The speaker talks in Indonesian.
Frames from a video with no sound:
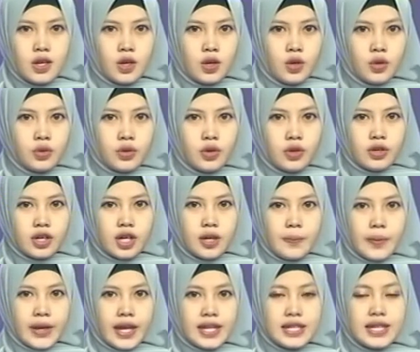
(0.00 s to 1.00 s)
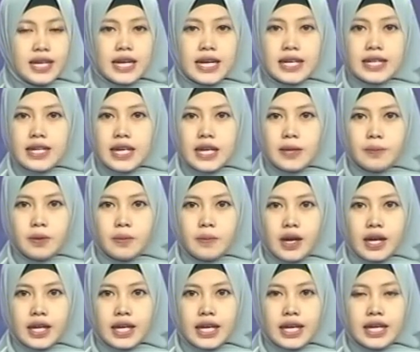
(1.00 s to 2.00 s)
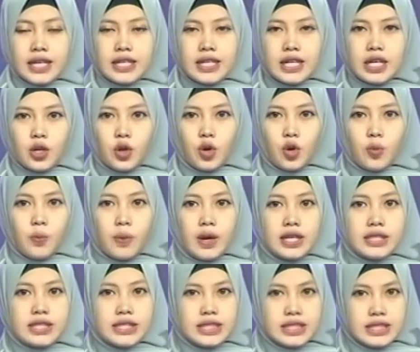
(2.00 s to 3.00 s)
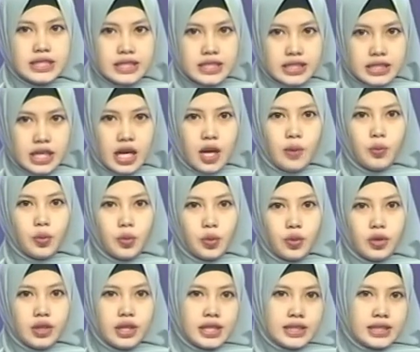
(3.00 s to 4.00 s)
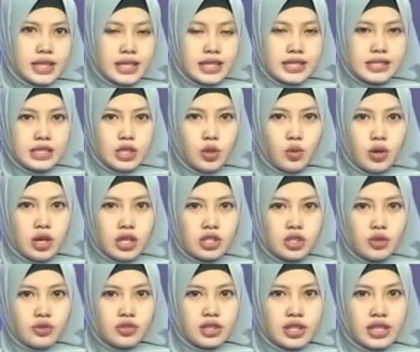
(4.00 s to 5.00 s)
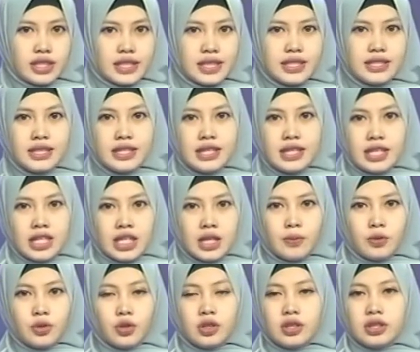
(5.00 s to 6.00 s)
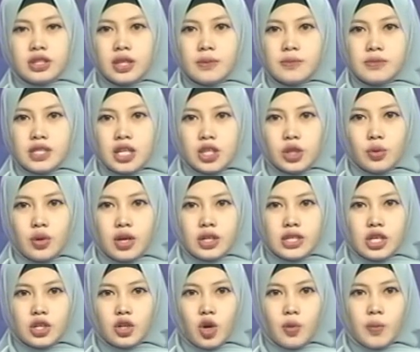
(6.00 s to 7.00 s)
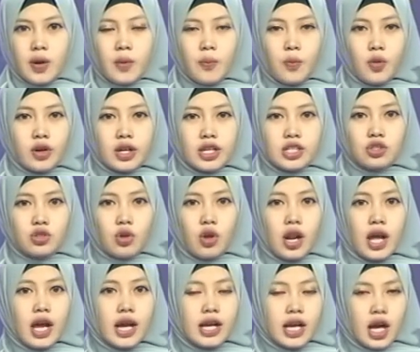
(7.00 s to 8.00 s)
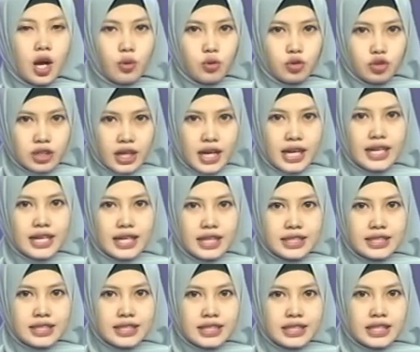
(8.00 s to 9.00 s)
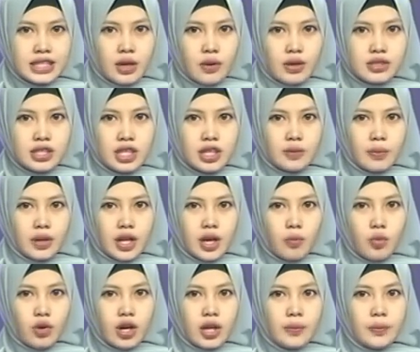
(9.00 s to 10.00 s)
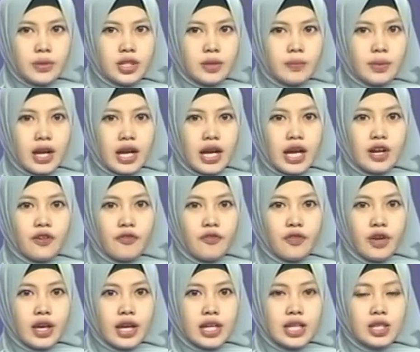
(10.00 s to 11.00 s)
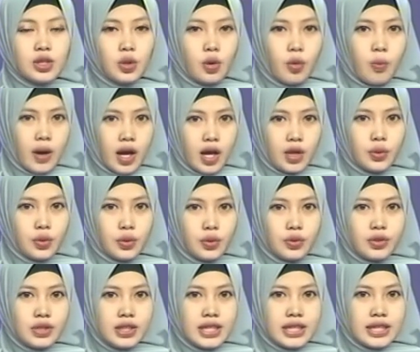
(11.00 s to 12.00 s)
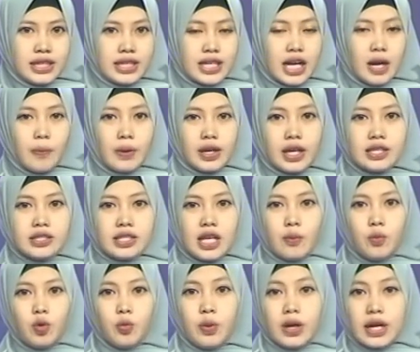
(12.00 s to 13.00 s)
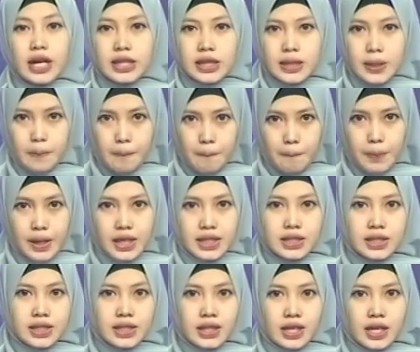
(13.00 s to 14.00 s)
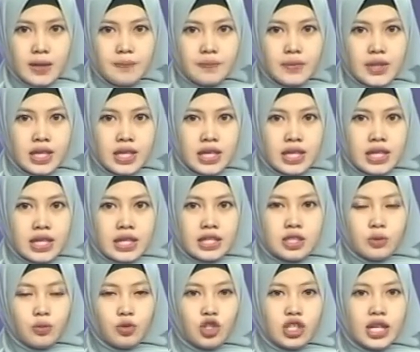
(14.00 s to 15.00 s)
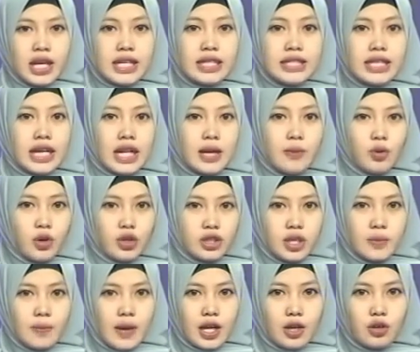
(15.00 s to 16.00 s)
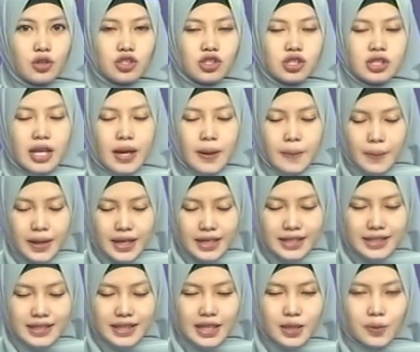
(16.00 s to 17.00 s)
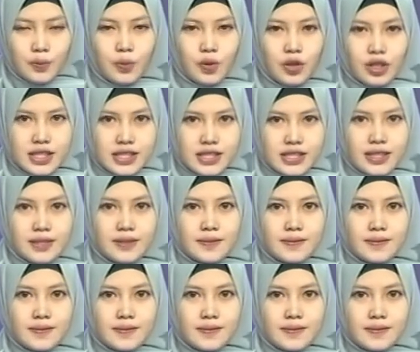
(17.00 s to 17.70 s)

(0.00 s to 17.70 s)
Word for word: Dua orang pengedar dan pemakai narkoba jenis sabu dari Siwa, Sulawesi Selatan dibekuk tim Satuan Narkoba Polres Kolaka Utara di kawasan pelabuhan penyeberangan Ferry Tobago. Tiga paket sabu berat 4 gram disembunyikan dalam roti maros diamankan polisi.